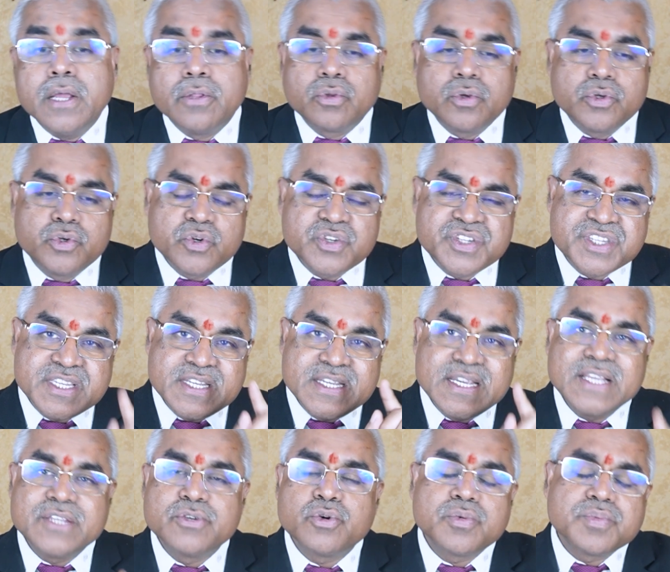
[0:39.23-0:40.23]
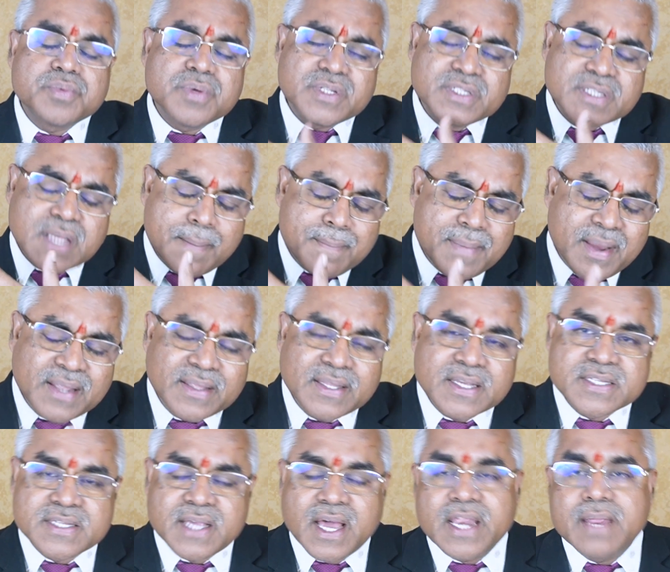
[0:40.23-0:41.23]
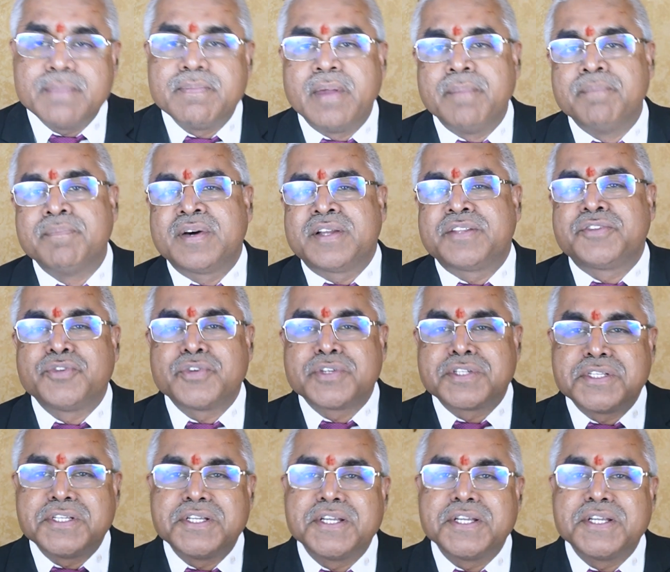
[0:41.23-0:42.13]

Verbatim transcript: तो जो सी जो सामान्यतः सारे मेंबर्स जो